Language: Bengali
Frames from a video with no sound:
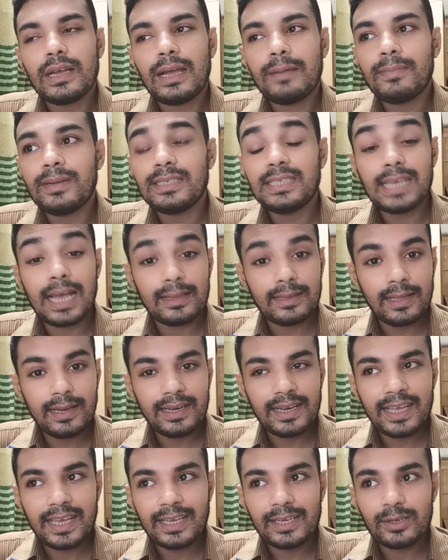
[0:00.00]
আমার ছাতা
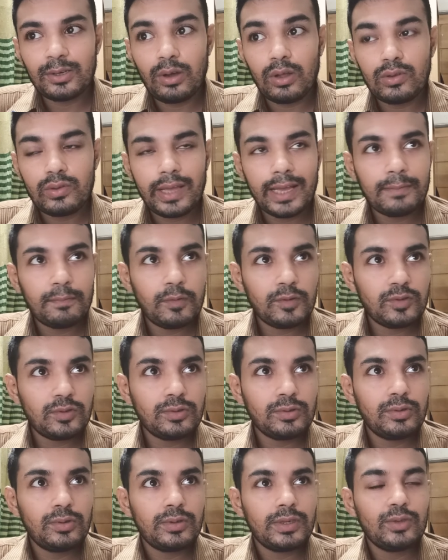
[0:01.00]
নেই গত এক বছর
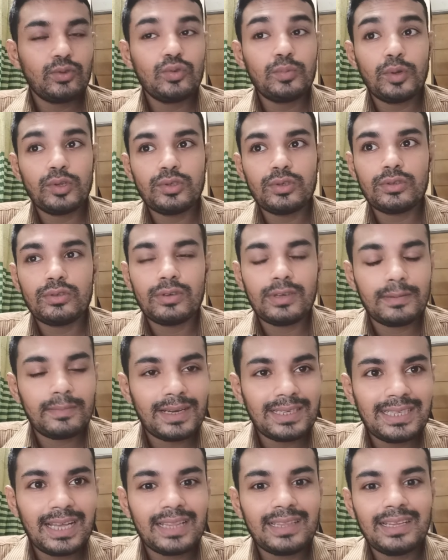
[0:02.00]
ধরে দু বছর ধরে
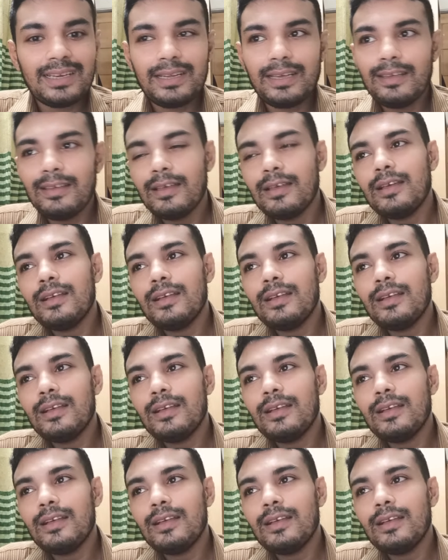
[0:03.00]
আমার ছাতা নেই